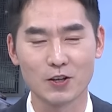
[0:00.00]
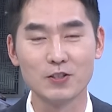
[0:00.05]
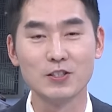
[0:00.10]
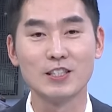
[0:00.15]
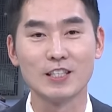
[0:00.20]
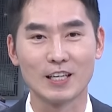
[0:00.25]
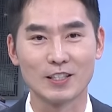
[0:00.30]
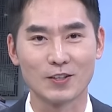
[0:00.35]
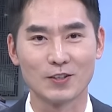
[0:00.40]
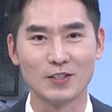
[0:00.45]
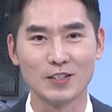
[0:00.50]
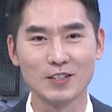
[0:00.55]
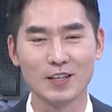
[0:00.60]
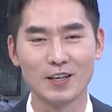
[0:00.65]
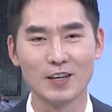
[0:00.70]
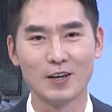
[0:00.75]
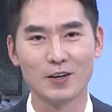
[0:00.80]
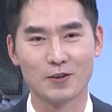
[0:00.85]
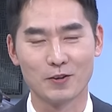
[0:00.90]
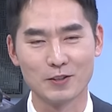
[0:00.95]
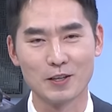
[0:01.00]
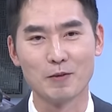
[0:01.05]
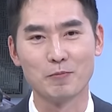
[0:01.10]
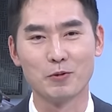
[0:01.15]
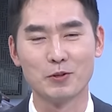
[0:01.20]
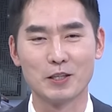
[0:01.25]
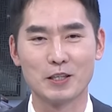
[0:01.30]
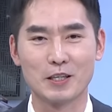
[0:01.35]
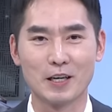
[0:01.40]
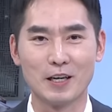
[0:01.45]
현지에서는 그러다
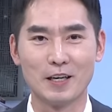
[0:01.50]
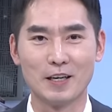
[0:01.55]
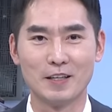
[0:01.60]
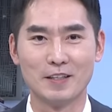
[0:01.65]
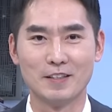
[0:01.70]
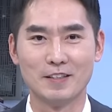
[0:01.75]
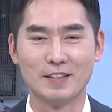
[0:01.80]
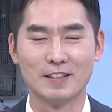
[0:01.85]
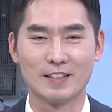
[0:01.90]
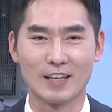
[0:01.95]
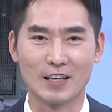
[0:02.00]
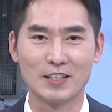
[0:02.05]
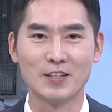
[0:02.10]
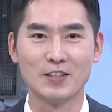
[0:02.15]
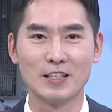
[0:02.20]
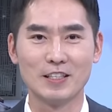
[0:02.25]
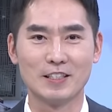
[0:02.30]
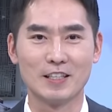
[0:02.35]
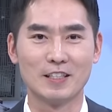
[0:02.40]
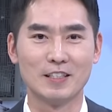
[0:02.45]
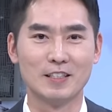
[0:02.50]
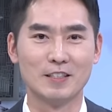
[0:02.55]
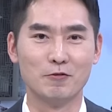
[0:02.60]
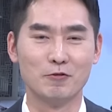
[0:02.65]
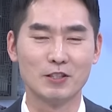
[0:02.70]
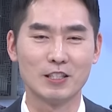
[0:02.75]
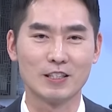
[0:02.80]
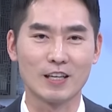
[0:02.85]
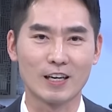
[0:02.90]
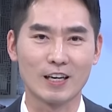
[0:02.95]
보니까 당연히 이제는
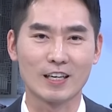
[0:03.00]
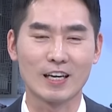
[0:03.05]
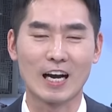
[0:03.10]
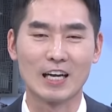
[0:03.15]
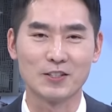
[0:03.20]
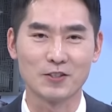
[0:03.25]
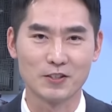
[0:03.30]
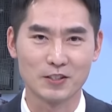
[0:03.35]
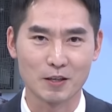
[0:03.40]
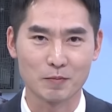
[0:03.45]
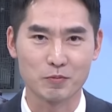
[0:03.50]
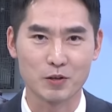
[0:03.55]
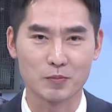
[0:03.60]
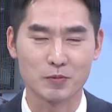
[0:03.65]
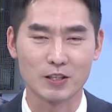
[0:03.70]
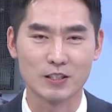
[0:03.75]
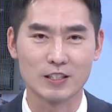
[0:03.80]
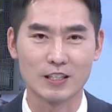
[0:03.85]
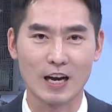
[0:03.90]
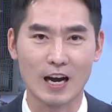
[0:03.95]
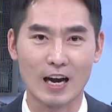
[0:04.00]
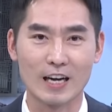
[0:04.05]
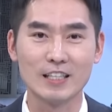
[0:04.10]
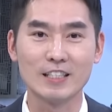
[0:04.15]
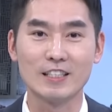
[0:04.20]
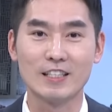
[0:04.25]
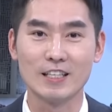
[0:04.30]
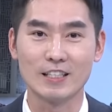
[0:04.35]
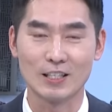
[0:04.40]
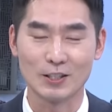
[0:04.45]
우리나라의 가전 제품이라든지
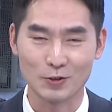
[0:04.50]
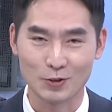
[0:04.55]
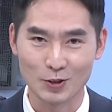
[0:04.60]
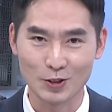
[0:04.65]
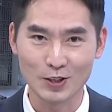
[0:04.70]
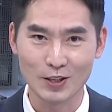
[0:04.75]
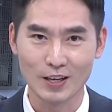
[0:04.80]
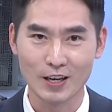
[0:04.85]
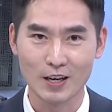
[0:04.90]
IT 기술,